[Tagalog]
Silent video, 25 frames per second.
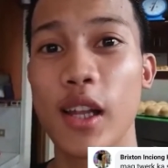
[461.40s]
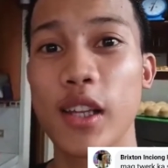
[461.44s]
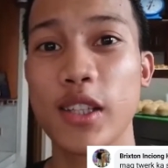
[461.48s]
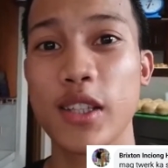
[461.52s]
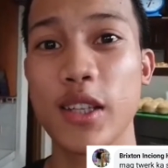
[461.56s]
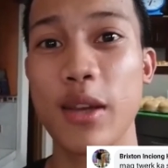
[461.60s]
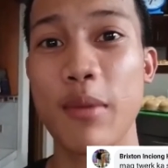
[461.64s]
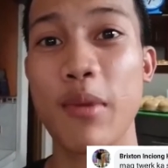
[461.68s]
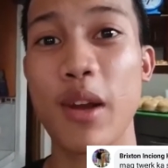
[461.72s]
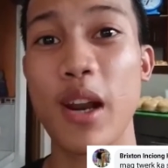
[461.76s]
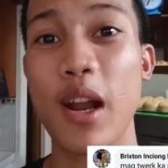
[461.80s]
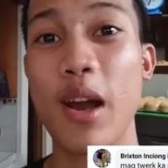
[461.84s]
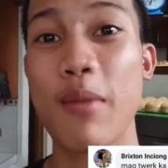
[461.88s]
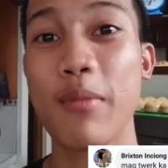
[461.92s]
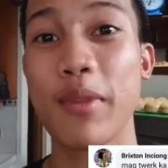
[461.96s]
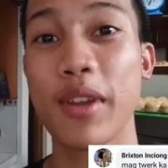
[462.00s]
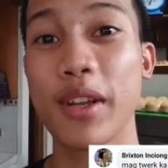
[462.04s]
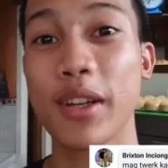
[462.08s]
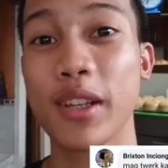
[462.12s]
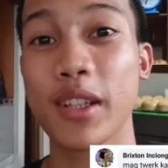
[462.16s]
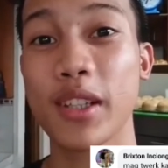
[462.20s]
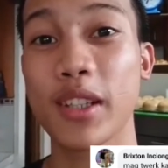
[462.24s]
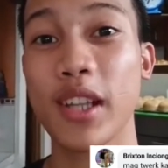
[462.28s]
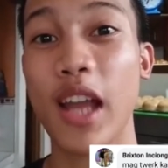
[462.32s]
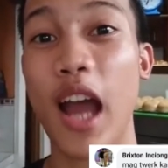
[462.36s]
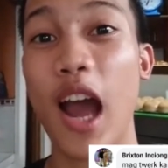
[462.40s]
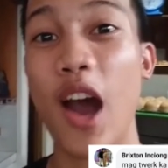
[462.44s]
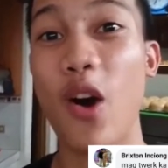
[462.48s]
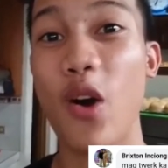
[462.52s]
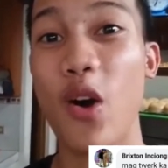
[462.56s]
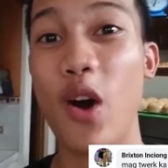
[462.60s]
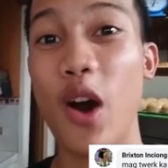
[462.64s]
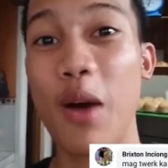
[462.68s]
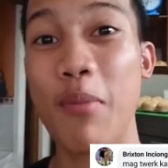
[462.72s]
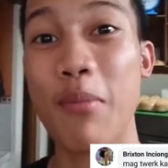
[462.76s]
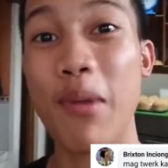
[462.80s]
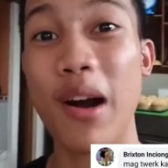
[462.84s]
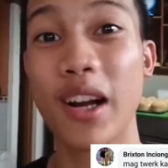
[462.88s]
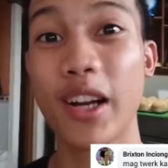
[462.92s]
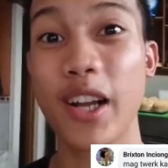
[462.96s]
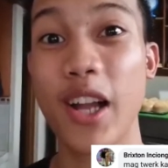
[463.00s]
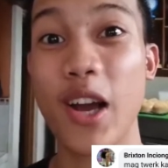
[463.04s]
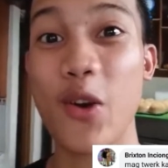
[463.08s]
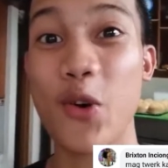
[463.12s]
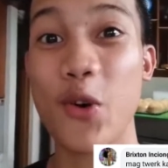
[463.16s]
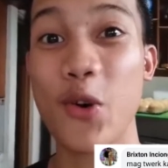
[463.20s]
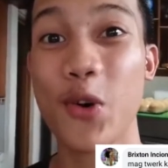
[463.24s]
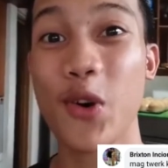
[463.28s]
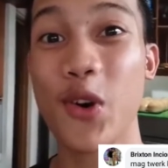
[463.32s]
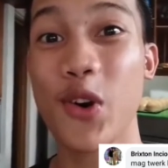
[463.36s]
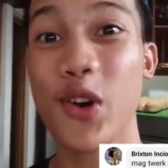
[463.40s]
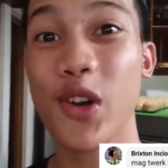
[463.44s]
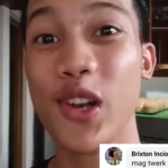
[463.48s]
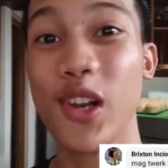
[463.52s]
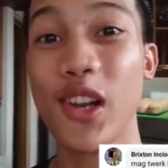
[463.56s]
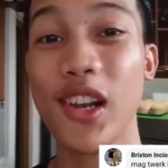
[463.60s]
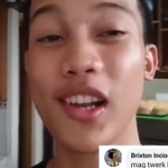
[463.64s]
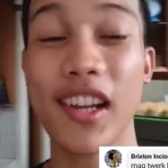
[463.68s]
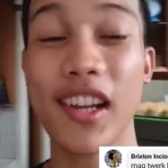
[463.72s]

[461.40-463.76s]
sa marami ng tao habang naungol.